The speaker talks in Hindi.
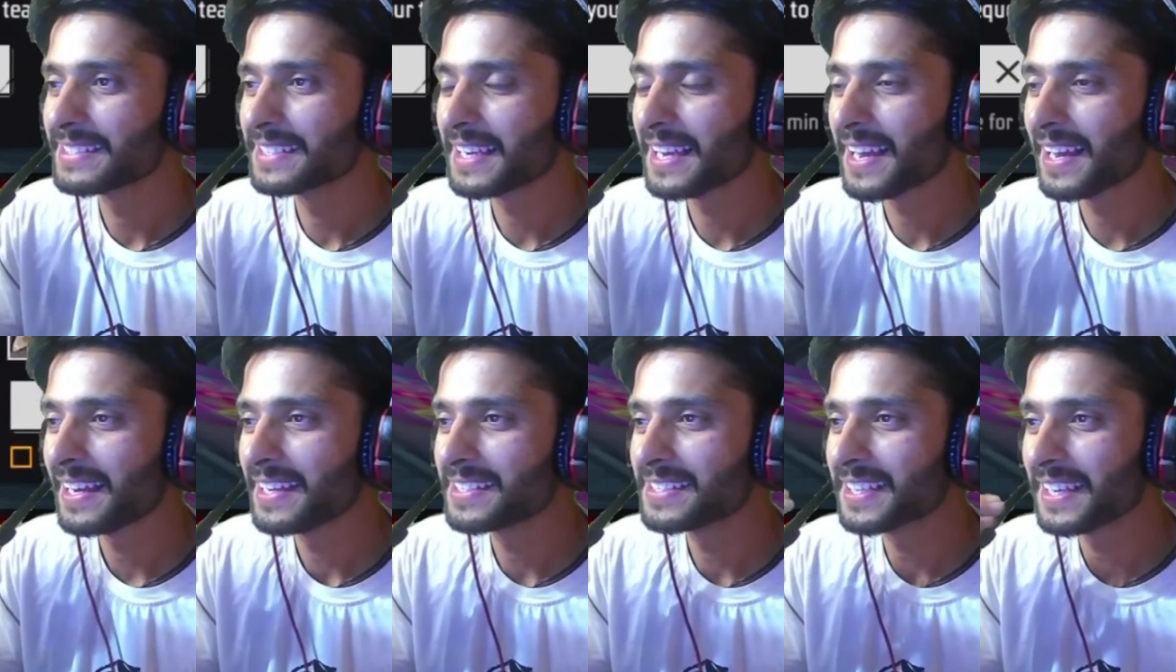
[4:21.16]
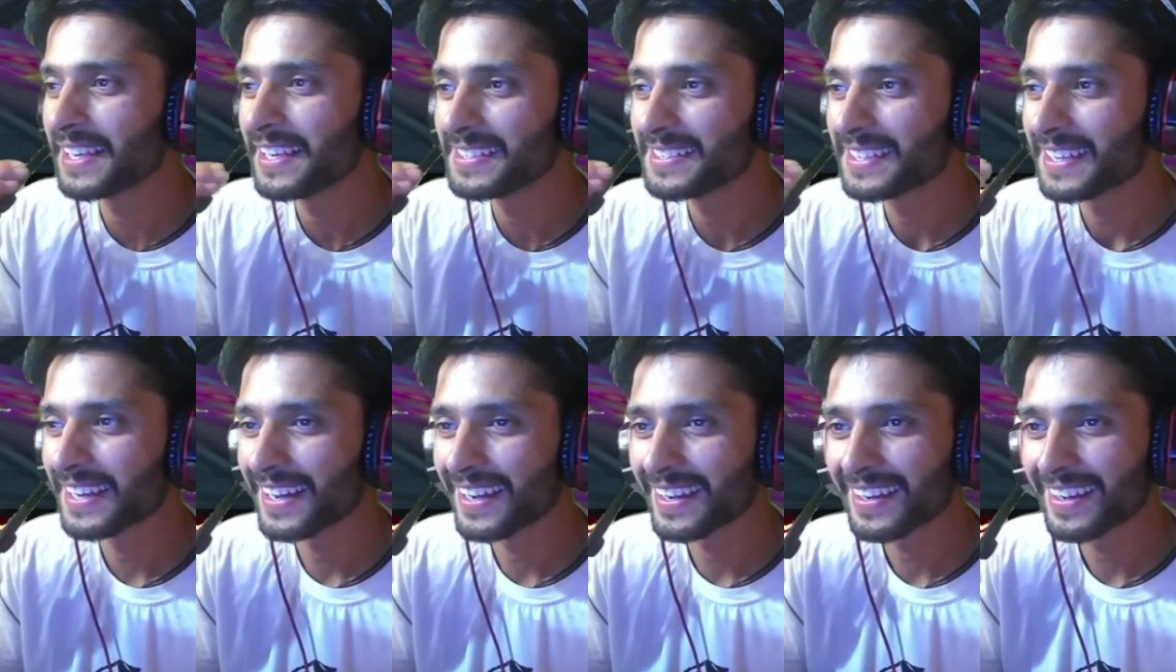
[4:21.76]
मतलब इसकी इसकी,
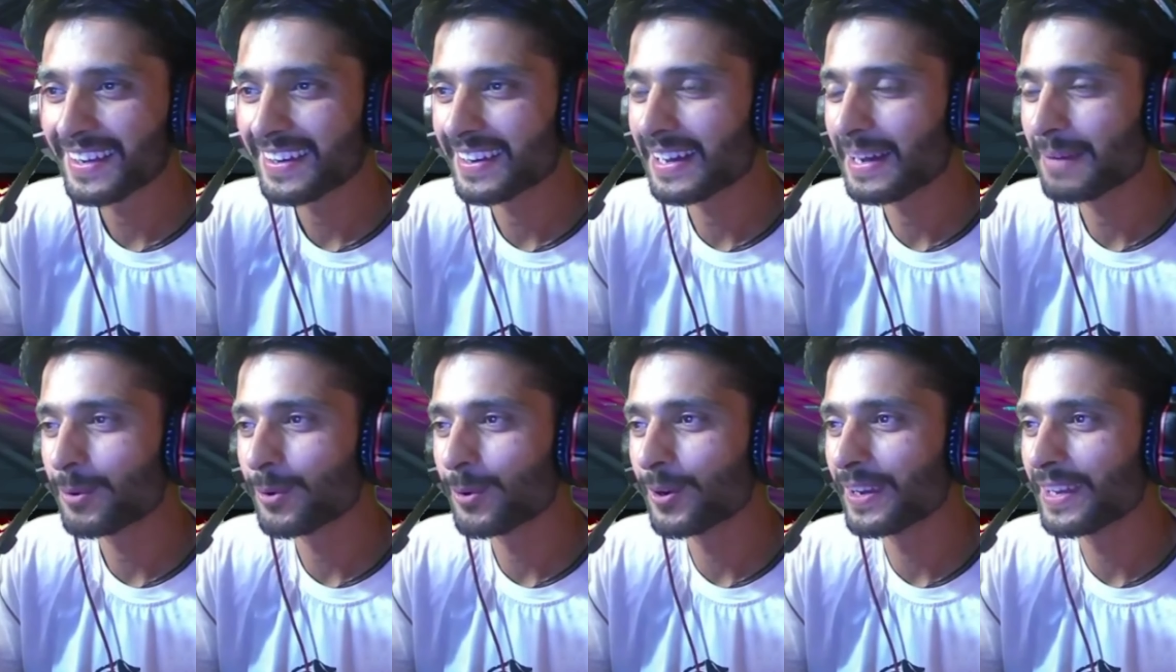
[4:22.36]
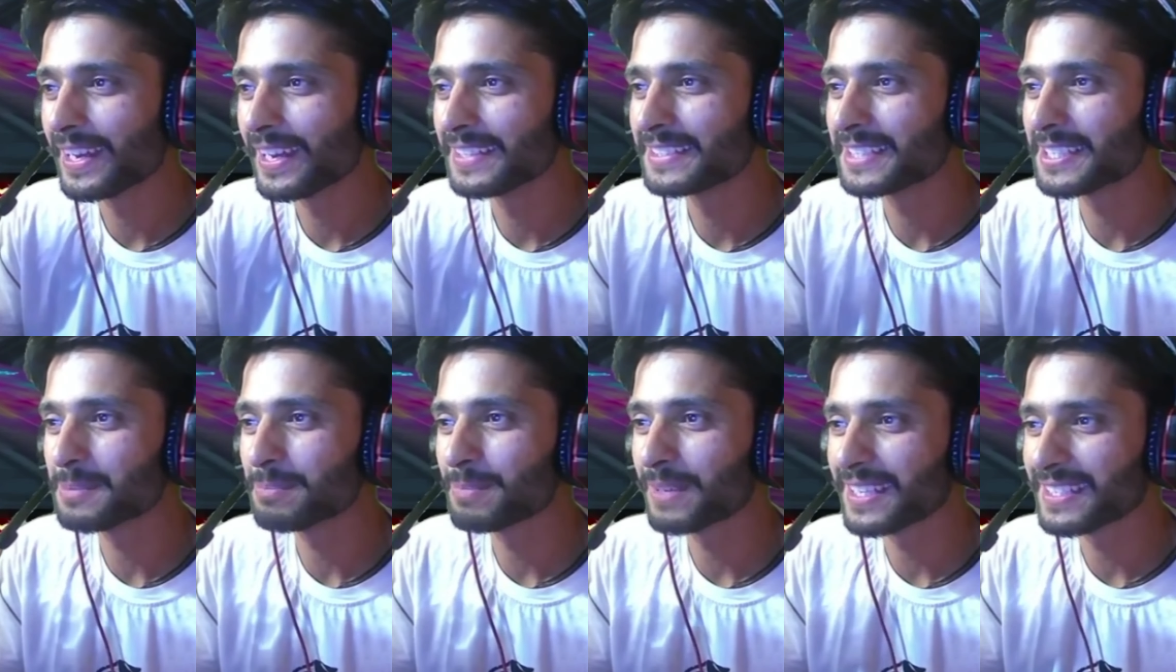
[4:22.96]
इसकी आंखें खराब हो गई है
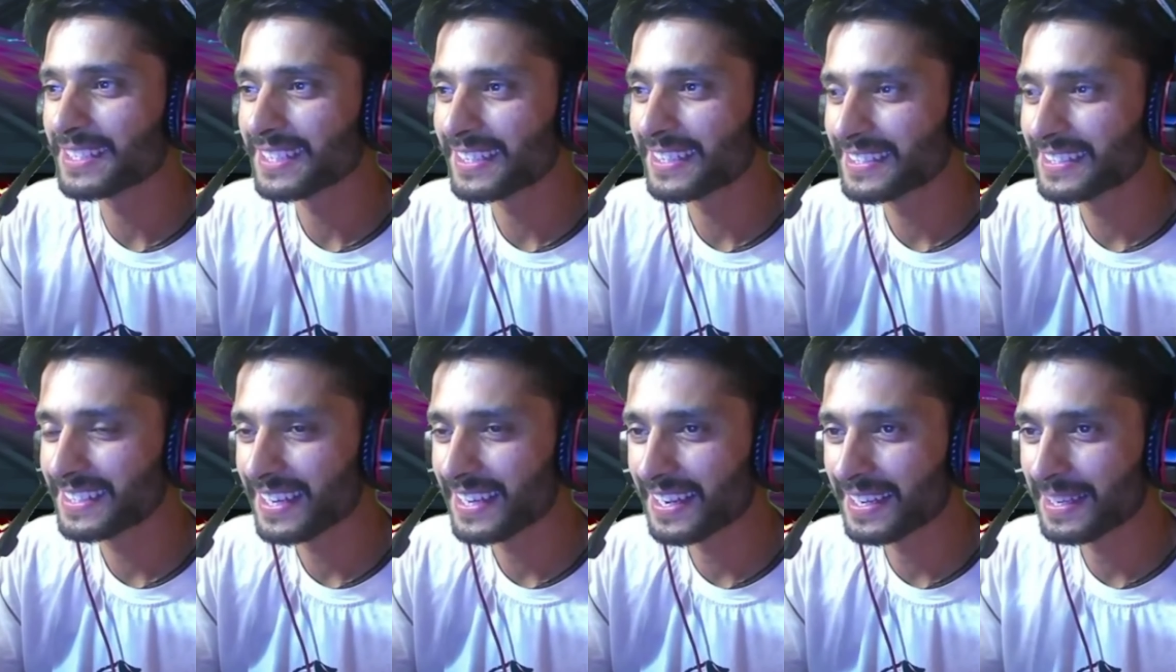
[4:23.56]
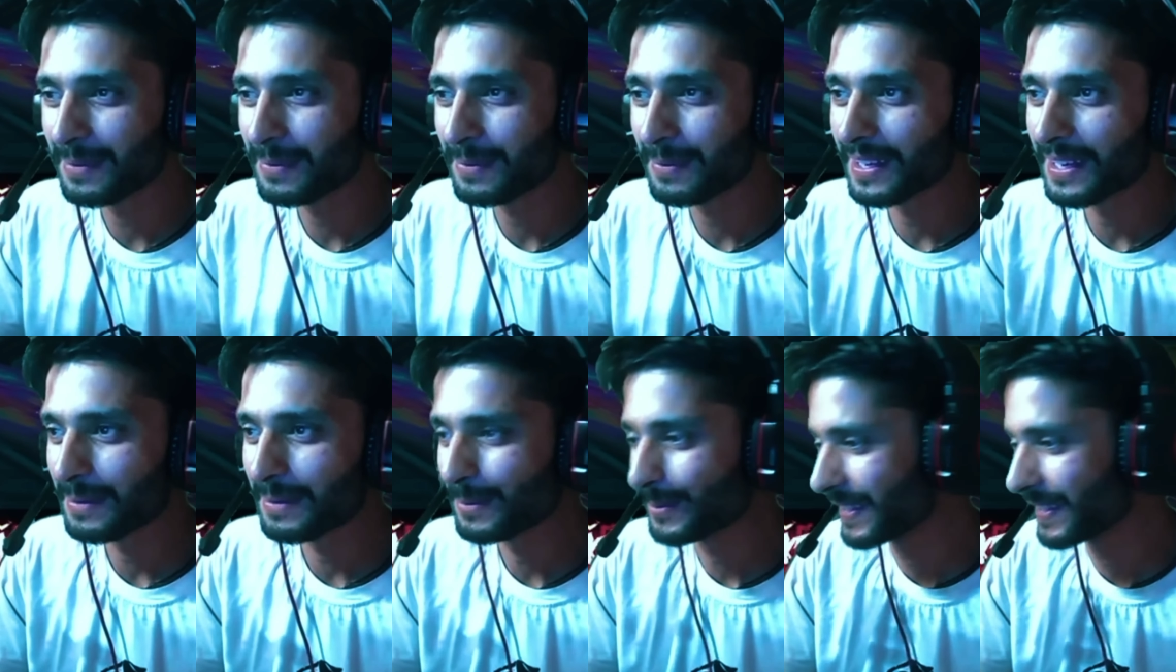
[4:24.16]
चश्मे के साथ इसकी आंखें भी
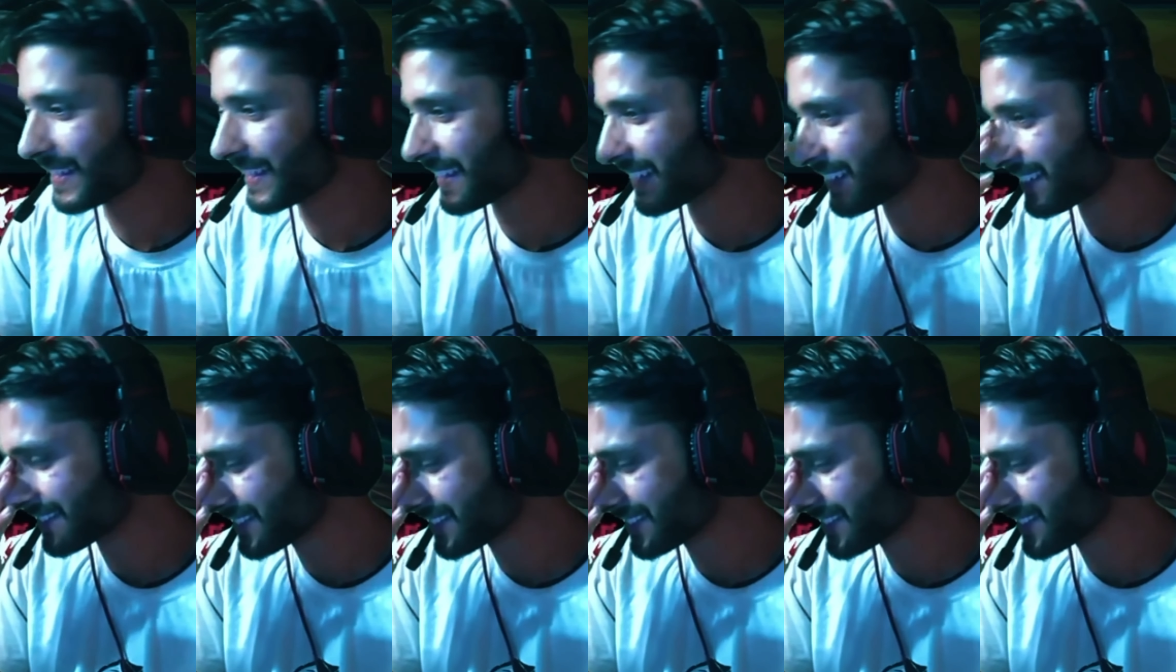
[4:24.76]
खराब हो गई है